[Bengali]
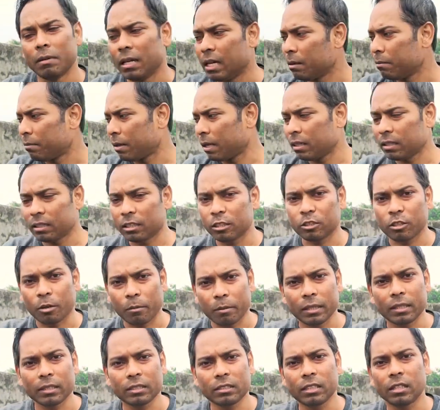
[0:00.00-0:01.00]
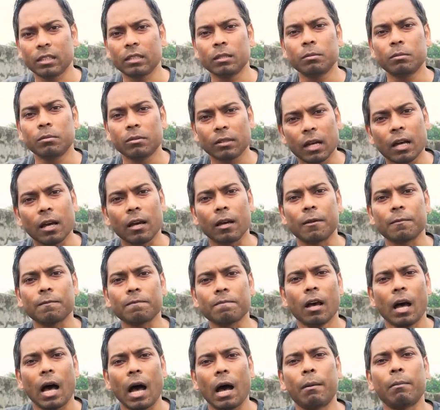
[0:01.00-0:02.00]
এর মানে কি সবাইকে ছেড়ে দেবো না
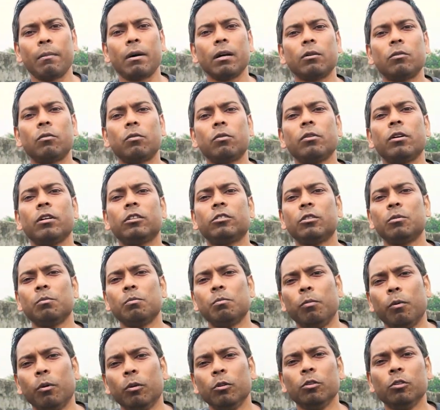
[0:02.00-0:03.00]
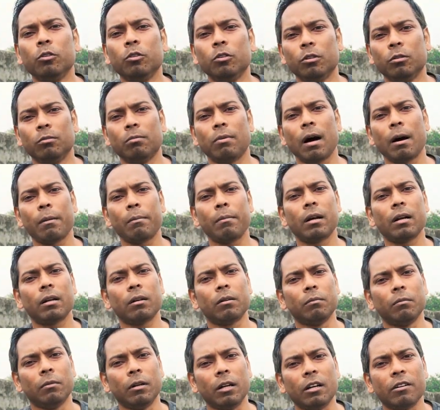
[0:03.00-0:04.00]
আমার কোনো একজন বন্ধু বা আমার
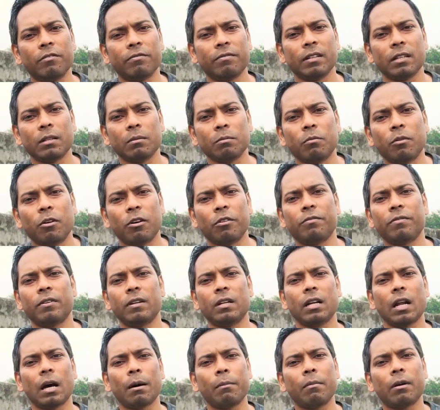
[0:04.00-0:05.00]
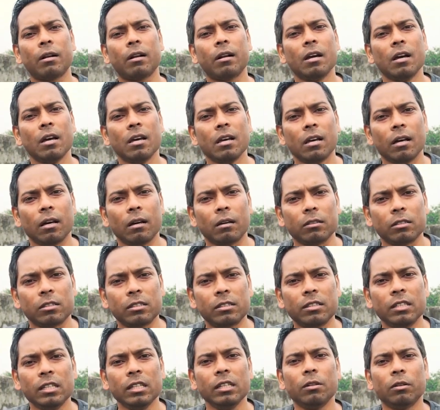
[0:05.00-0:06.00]
গার্লফ্রেন্ড বয়ফ্রেন্ড আমার
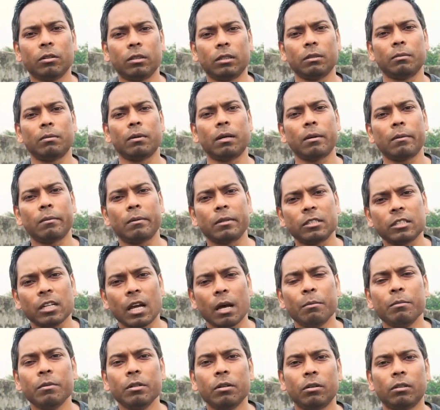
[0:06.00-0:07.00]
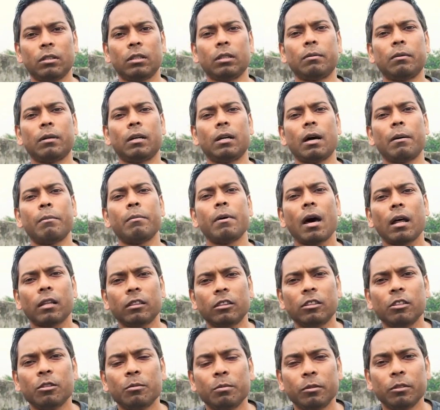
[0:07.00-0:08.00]
স্ত্রী হতে পারে আমার স্বামী হতে পারে আমার
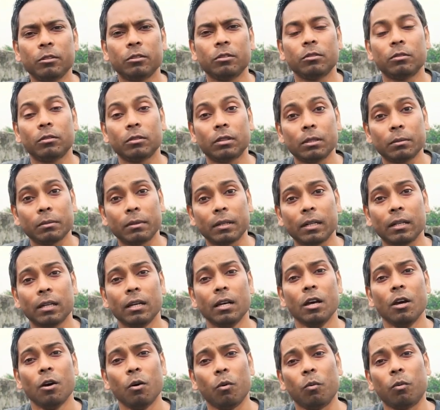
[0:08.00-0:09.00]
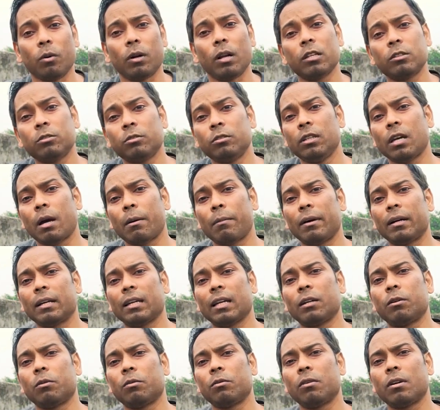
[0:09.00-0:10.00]
আত্মীয় পরিজন হতে পারে ওরা যদি
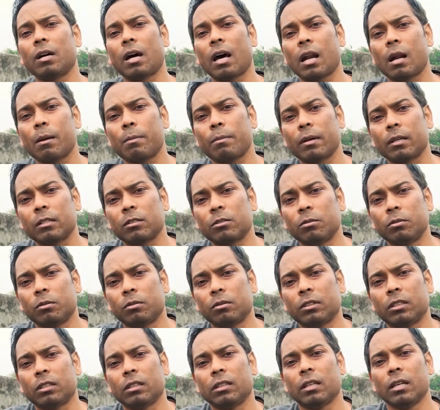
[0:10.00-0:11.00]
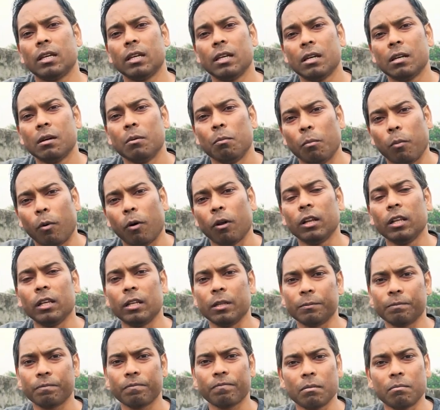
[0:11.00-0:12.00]
আমাকে কোনো খারাপ কাজ করতে বলে
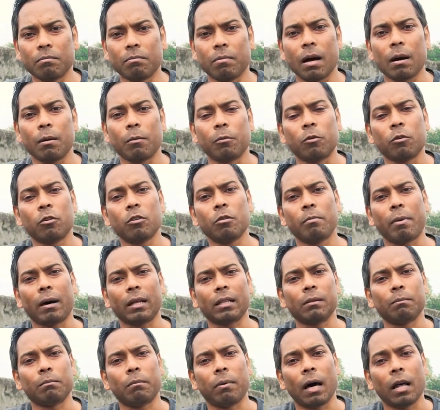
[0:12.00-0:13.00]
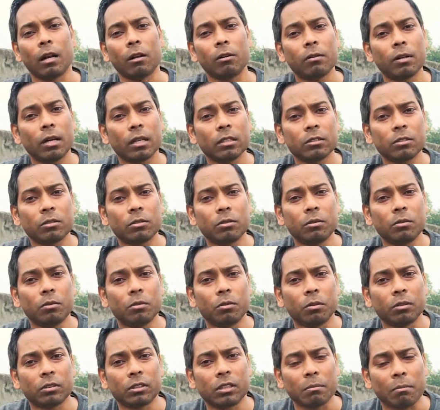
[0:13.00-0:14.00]
বা কোনো ভালো কাজ
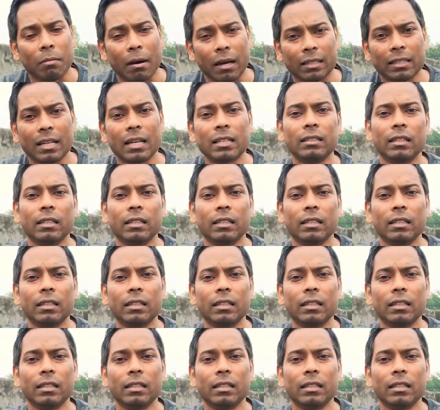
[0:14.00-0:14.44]
করতে বাধা